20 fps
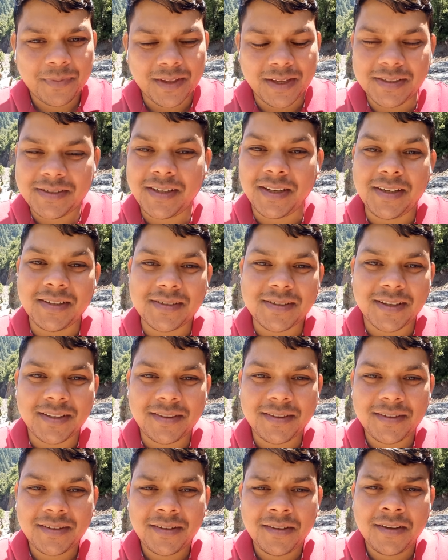इसी के
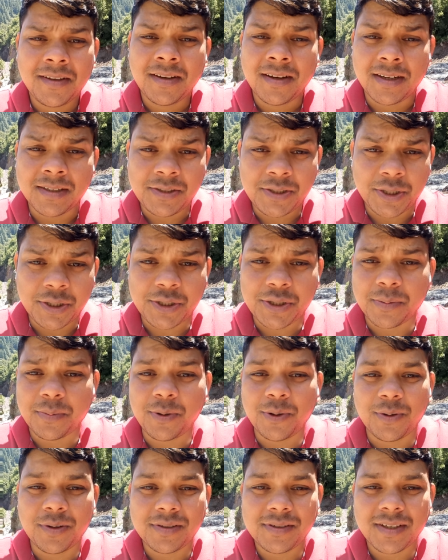साथ अच्छे
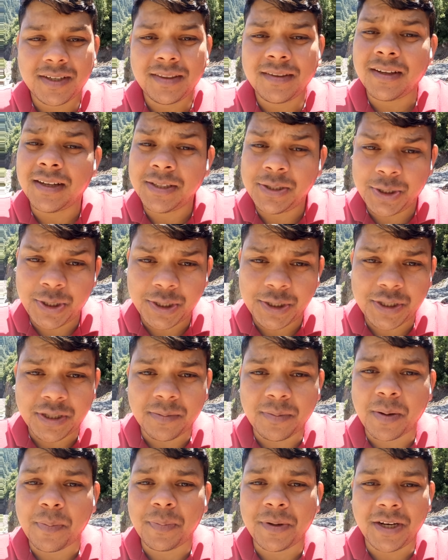शब्दों के साथ अच्छे
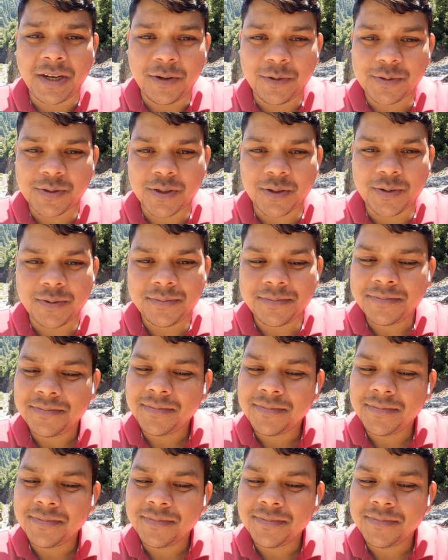शब्द अपने यूज़ करो